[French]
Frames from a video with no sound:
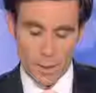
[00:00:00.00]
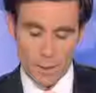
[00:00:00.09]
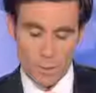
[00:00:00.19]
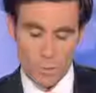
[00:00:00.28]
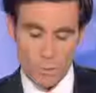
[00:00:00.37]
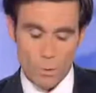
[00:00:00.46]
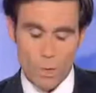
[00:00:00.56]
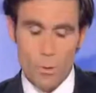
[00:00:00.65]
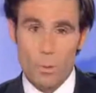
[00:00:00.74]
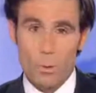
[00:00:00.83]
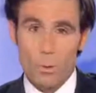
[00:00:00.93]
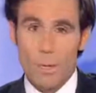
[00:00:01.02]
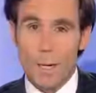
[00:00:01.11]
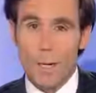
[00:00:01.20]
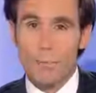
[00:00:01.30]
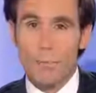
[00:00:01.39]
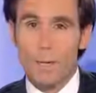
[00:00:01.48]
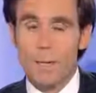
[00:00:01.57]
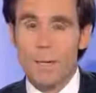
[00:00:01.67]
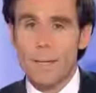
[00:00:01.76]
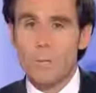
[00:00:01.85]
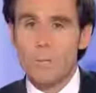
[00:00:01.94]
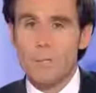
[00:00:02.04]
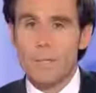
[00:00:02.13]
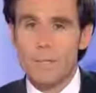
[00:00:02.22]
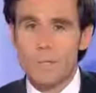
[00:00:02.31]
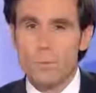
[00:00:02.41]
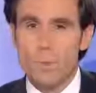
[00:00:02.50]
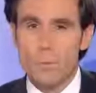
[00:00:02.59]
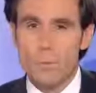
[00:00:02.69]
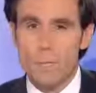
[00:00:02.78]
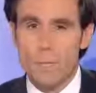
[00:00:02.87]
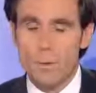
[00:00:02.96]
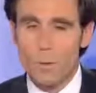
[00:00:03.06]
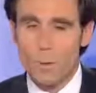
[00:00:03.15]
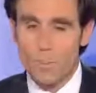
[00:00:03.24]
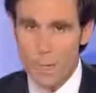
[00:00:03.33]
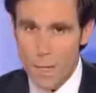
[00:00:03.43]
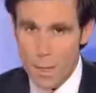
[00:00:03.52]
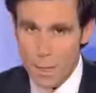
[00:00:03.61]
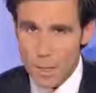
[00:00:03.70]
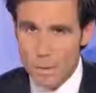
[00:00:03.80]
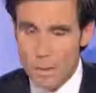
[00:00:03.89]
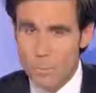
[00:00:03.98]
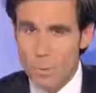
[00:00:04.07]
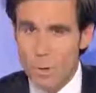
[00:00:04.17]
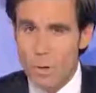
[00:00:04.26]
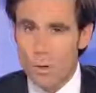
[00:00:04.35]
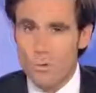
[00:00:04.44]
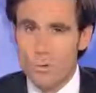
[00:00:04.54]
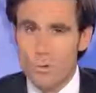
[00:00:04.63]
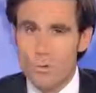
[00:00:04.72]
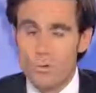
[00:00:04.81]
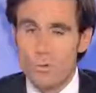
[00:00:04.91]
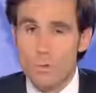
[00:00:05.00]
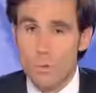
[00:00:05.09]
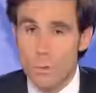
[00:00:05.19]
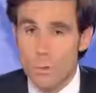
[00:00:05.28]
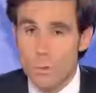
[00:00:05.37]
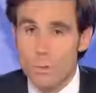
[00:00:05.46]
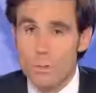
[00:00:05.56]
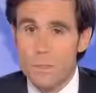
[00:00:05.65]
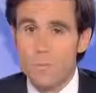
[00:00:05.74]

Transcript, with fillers: Et Paris ce soir appelle au calme, à la réconciliation et au dialogue. Un espoir en revanche justement en Côte